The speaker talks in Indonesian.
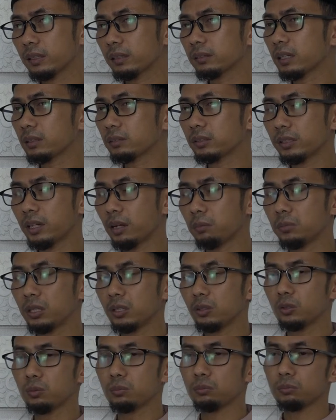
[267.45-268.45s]
kita tidak
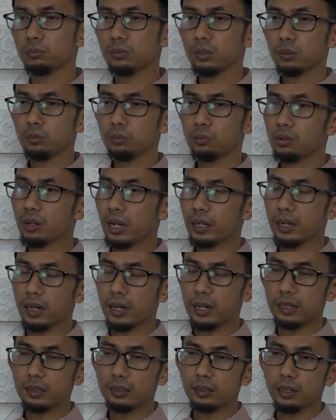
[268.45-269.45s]
minum,
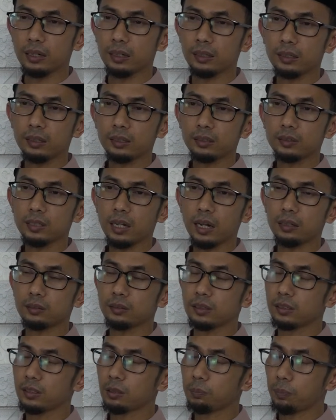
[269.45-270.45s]
bukan hanya
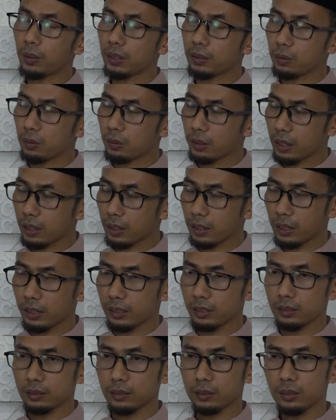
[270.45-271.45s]
saat di depan orang
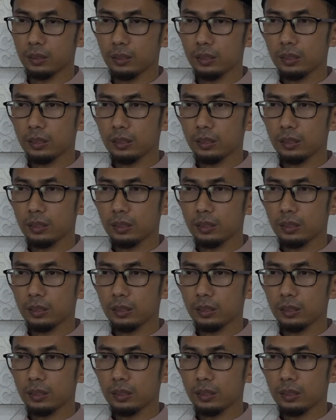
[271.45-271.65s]
lain,